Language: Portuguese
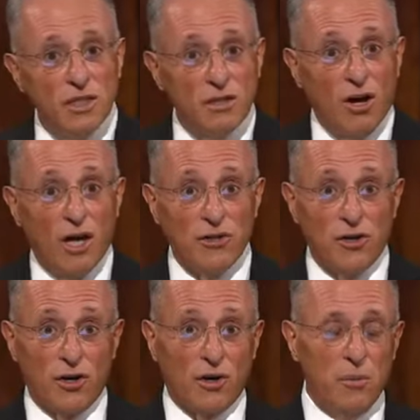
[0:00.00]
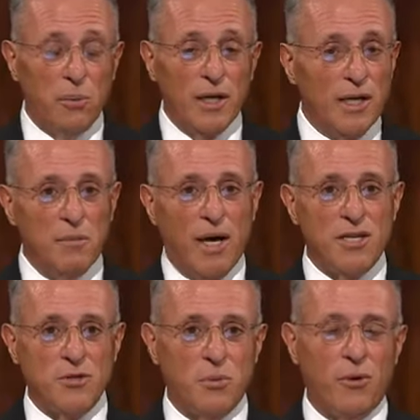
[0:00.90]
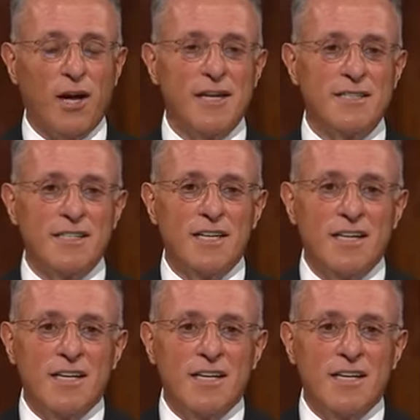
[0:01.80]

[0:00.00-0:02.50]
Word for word: compartilhou comigo há algum tempo.